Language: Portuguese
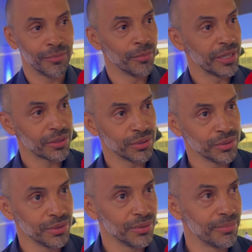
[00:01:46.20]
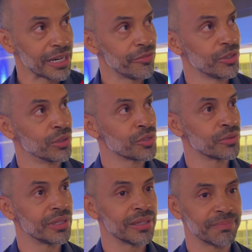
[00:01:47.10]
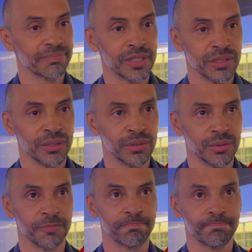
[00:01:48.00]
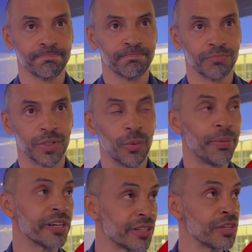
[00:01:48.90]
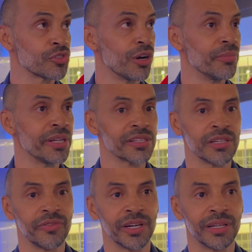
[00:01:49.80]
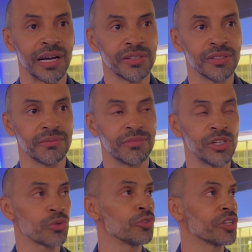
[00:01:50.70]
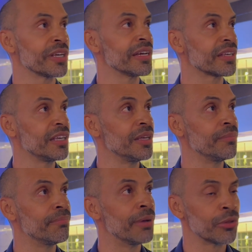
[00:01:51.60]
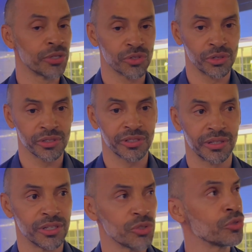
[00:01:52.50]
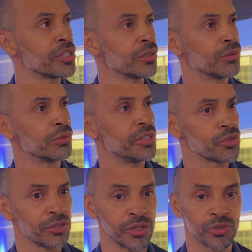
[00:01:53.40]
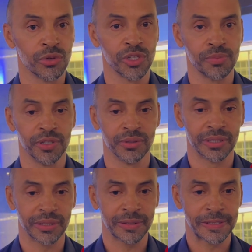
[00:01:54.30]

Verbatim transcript: momento maravilhoso, né? Eu, eu pertenço ao Minas, na verdade, desde quando cheguei aqui em Belo Horizonte, né? desde os anos, do início dos anos 2000, né?